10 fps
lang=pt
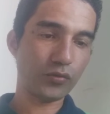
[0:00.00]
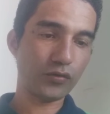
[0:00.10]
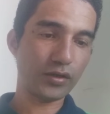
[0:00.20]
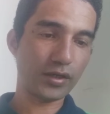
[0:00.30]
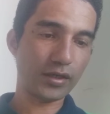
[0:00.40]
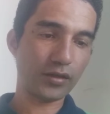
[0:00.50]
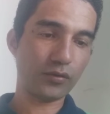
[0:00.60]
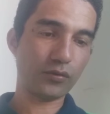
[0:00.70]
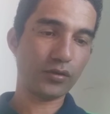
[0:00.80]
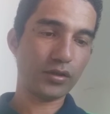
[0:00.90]
os
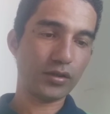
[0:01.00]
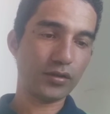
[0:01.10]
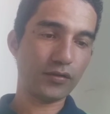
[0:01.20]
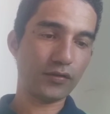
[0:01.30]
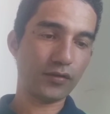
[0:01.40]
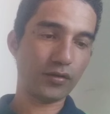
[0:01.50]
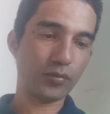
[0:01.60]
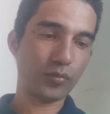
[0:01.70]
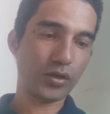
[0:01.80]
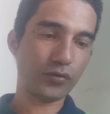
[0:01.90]
incrédulos, e
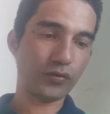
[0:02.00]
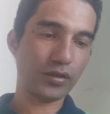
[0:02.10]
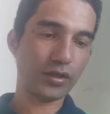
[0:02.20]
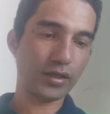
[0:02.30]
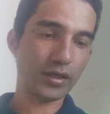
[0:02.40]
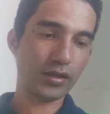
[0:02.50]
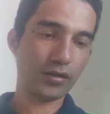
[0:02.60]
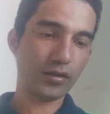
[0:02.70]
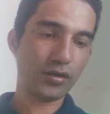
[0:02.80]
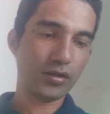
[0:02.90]
sim para os que
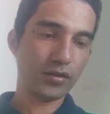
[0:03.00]
creem.